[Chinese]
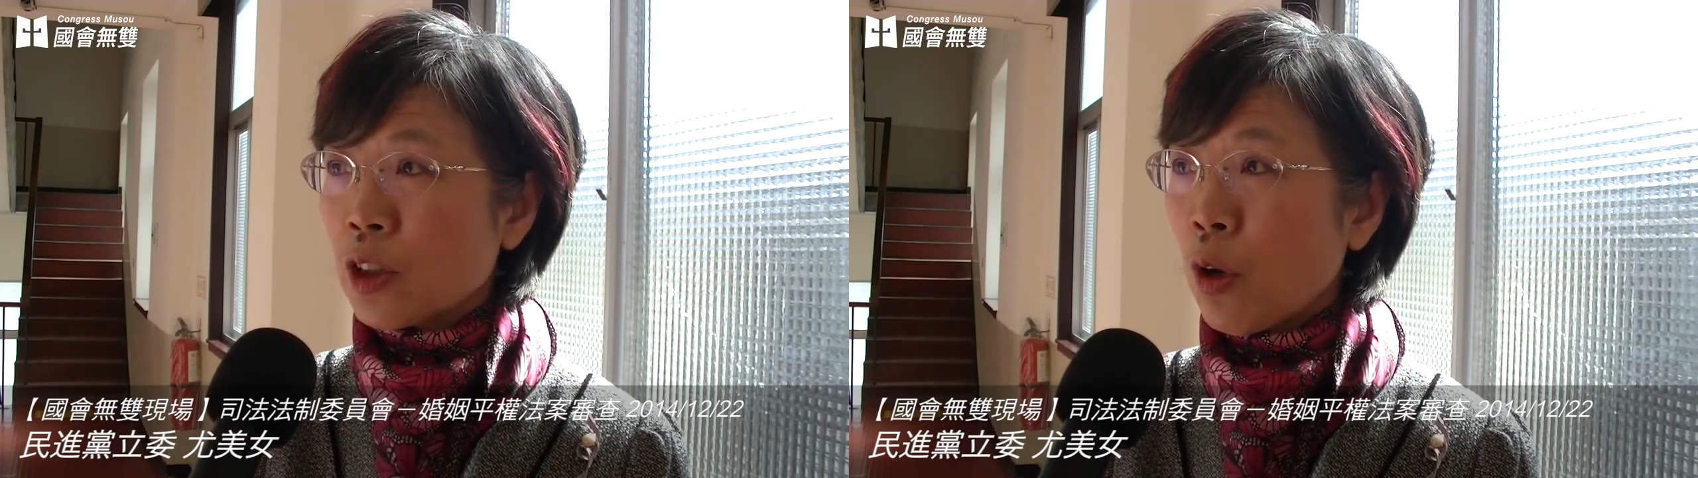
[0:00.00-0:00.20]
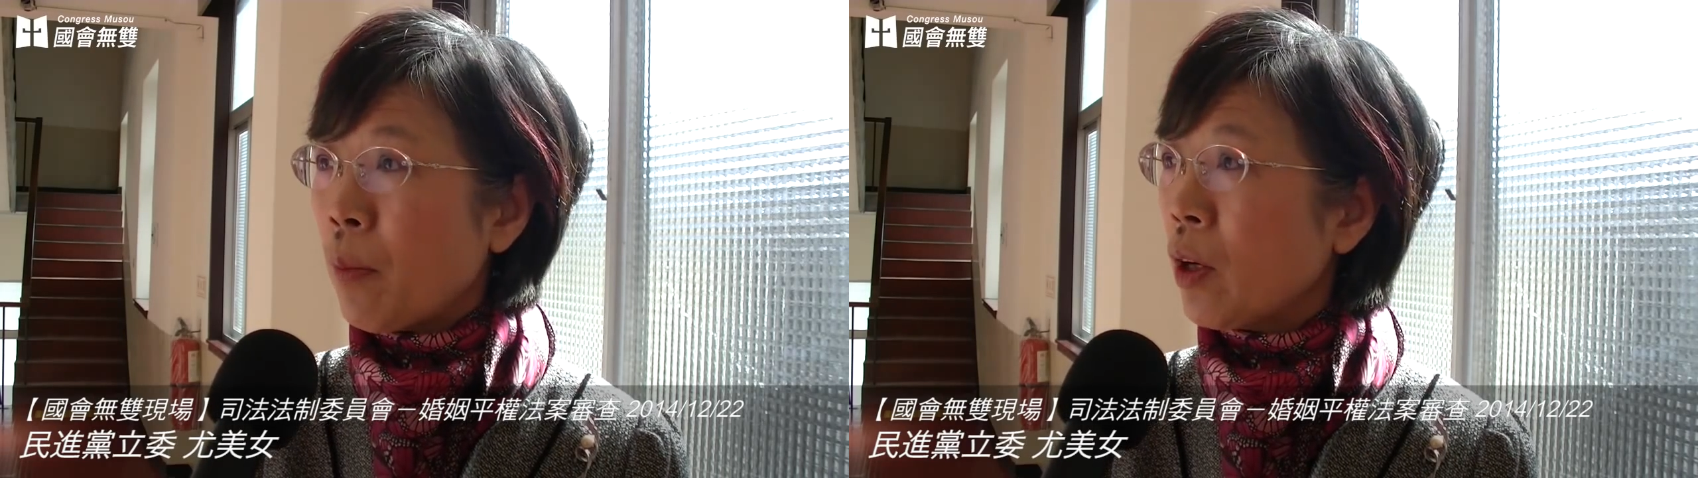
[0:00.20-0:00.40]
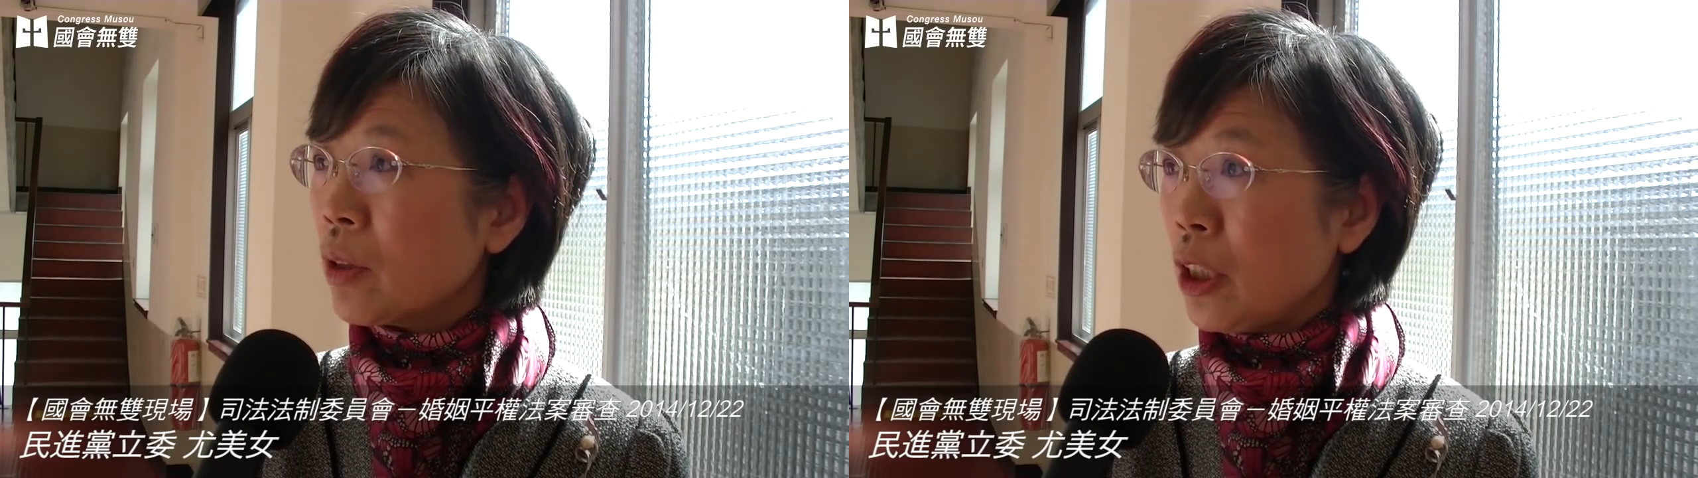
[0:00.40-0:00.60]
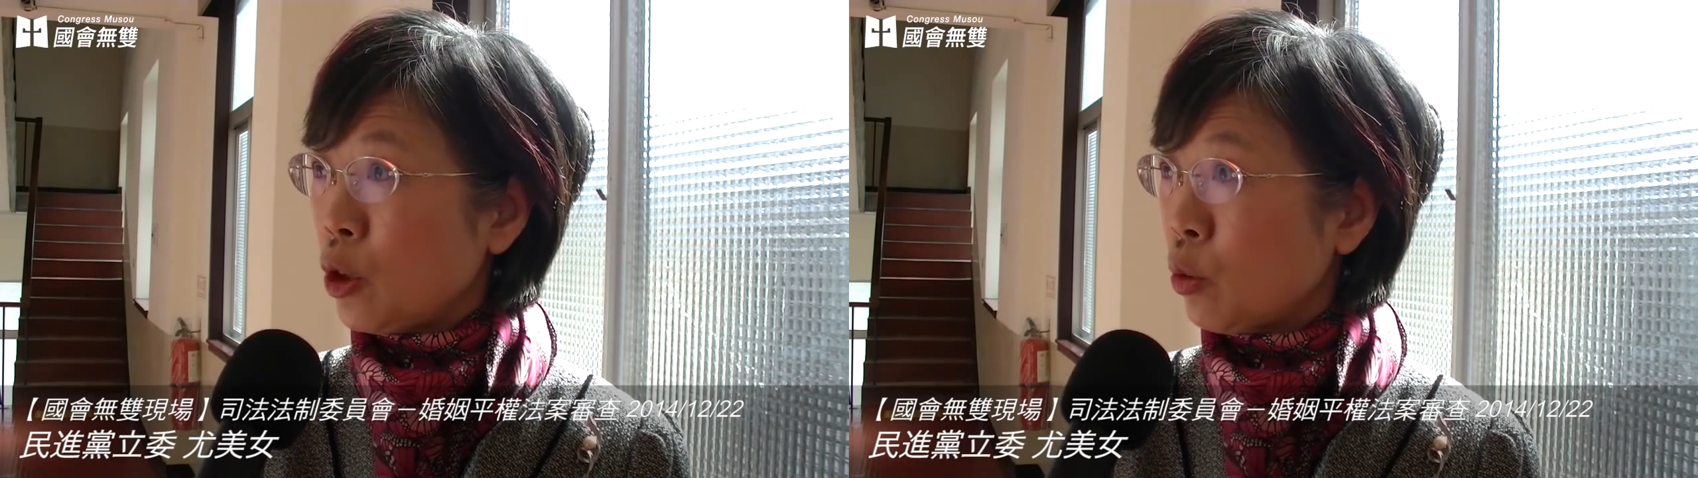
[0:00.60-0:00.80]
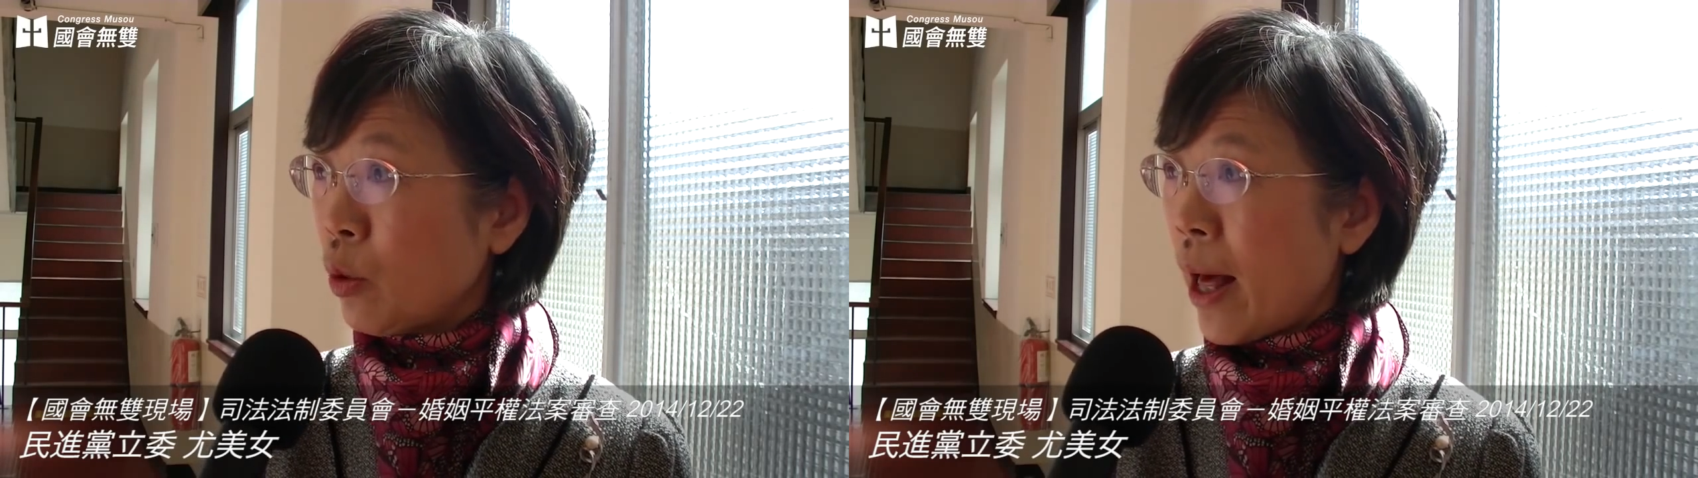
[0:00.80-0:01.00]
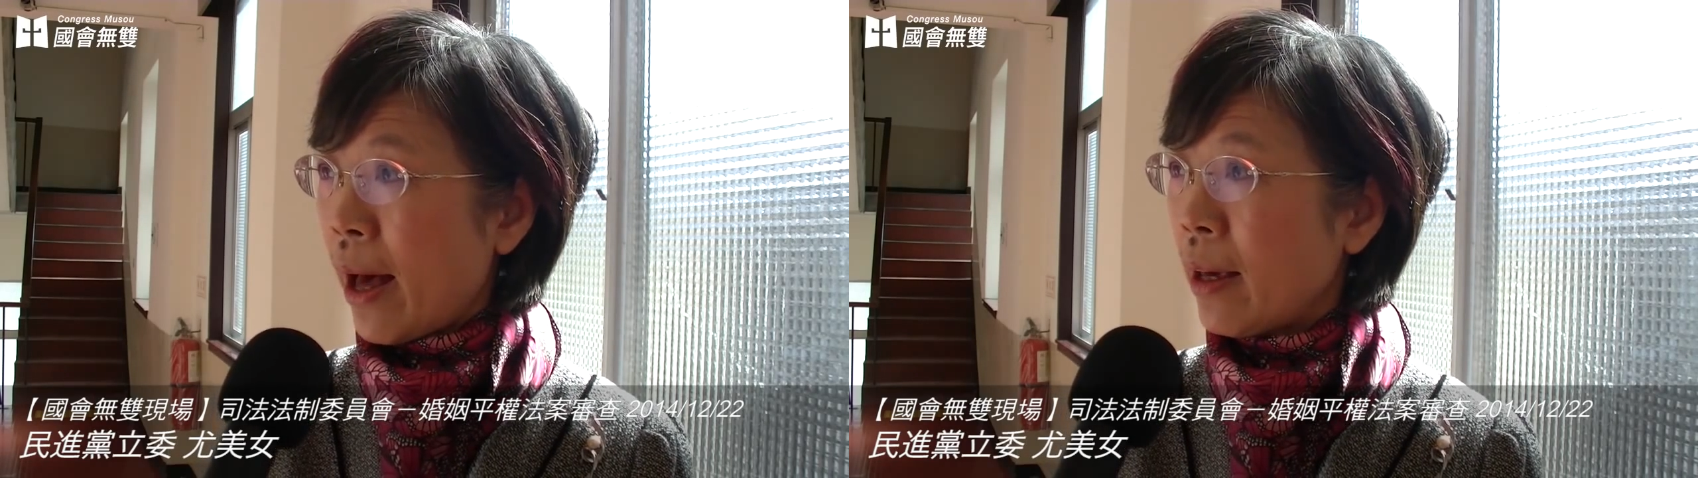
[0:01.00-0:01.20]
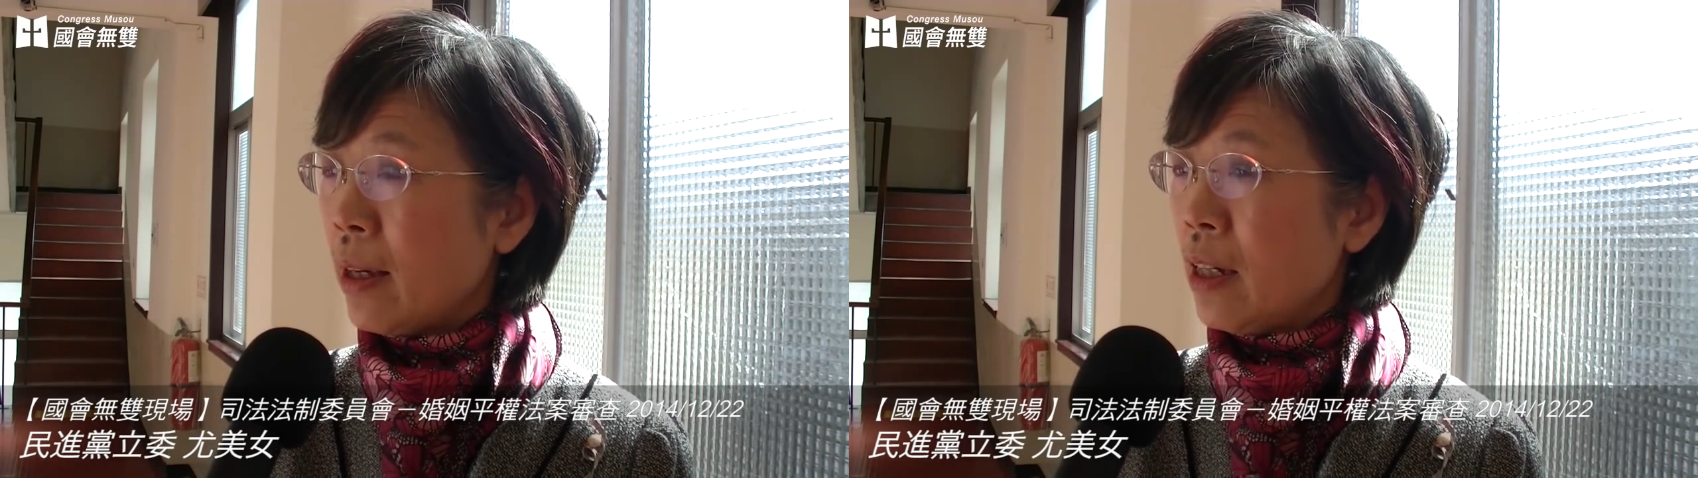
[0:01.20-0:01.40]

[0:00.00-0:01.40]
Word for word: 都没有提出来。